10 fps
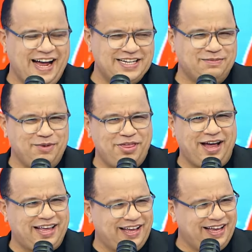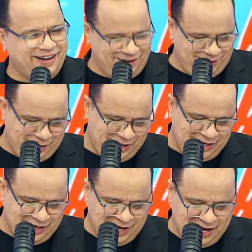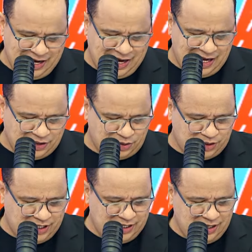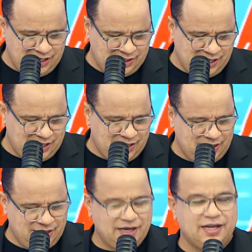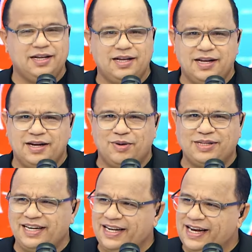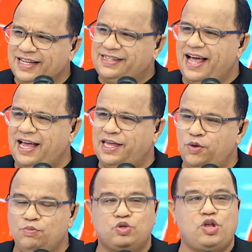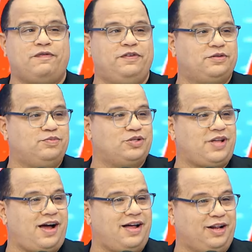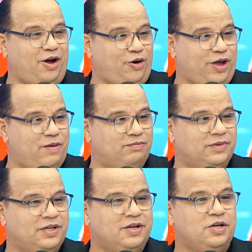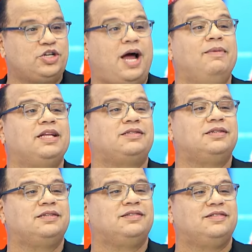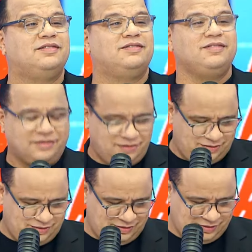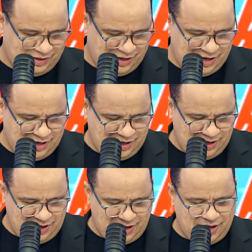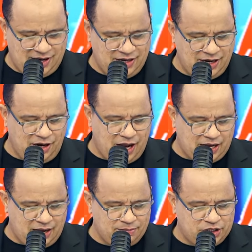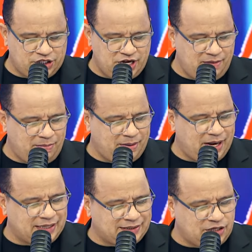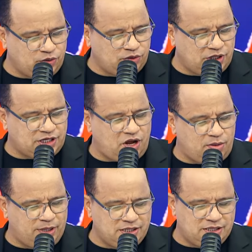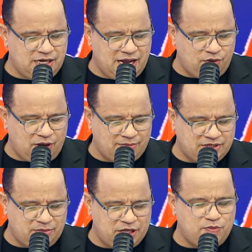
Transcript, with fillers: حاجة مضحكة أخرى خالد شوشين الإدارة آه، الوطنية للتحكيم صرفت مستحقات الحكام مش عملت؟ صرفت مستحقات الحكام آه للحكم الشاب أعطاته 49 دينار و500